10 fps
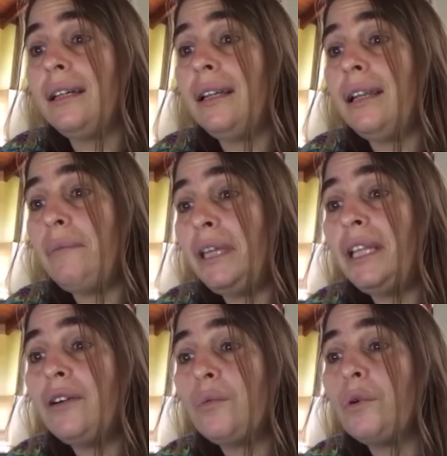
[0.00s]
la
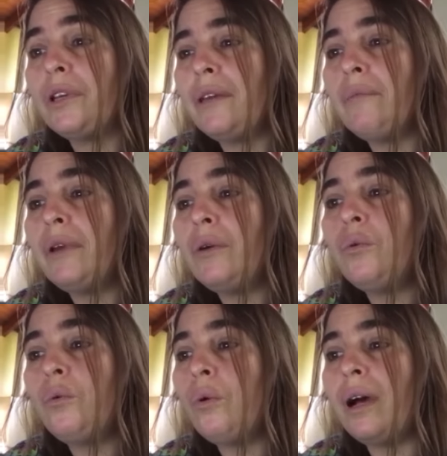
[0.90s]
mira como quien ve un
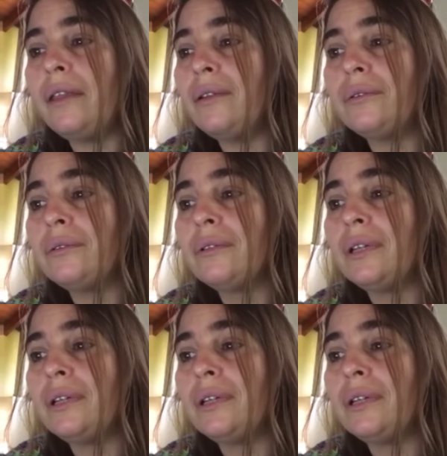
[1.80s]
cuadro,